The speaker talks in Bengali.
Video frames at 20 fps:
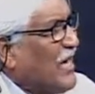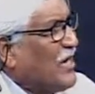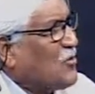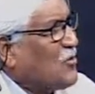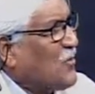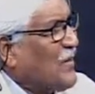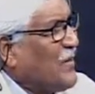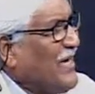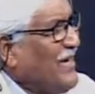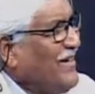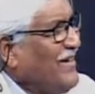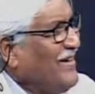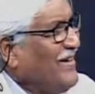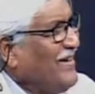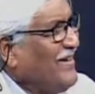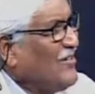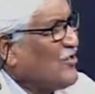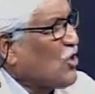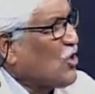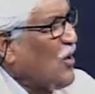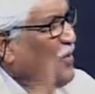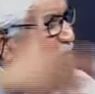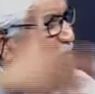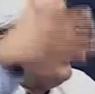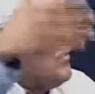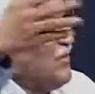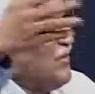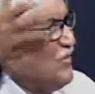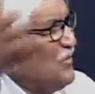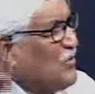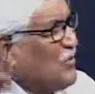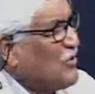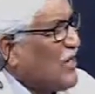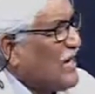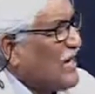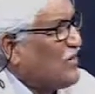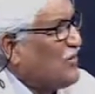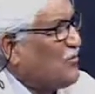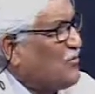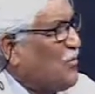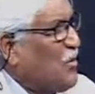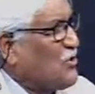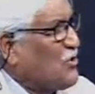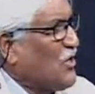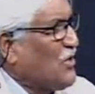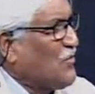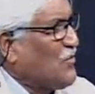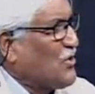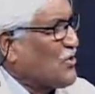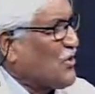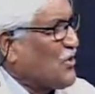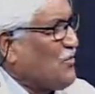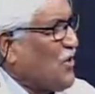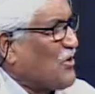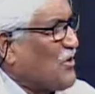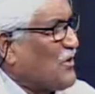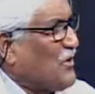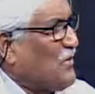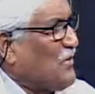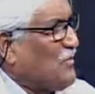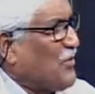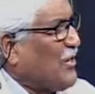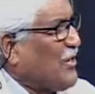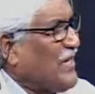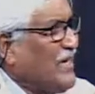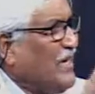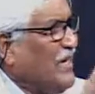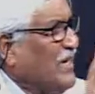আসবে সব উঠান বৈঠক বসে মগরবের পরে